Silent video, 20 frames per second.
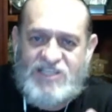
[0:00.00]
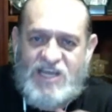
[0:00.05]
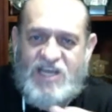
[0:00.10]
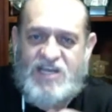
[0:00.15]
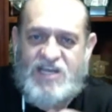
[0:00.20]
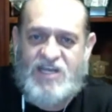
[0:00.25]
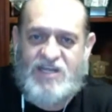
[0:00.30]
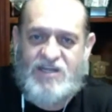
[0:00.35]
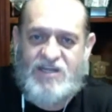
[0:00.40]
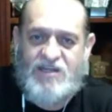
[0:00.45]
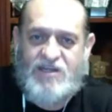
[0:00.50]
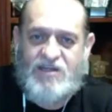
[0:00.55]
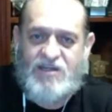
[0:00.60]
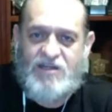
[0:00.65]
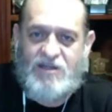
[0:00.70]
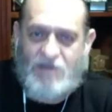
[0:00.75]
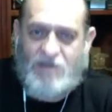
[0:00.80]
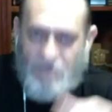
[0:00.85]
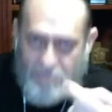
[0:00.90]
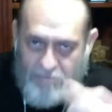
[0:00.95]
tiene,
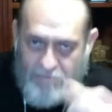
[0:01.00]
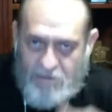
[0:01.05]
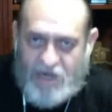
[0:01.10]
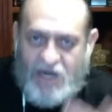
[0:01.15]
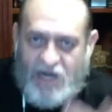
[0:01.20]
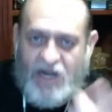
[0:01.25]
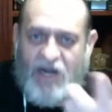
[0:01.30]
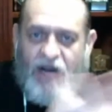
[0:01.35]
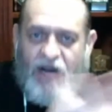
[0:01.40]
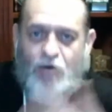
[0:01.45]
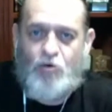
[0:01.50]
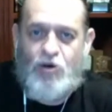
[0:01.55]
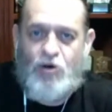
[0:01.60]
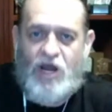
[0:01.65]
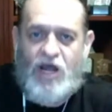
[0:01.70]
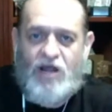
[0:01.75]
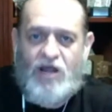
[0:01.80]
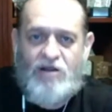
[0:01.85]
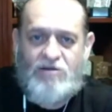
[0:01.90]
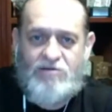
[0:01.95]
¿me regala
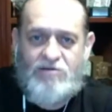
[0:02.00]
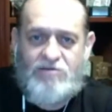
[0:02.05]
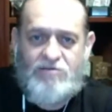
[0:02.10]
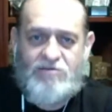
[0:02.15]
una?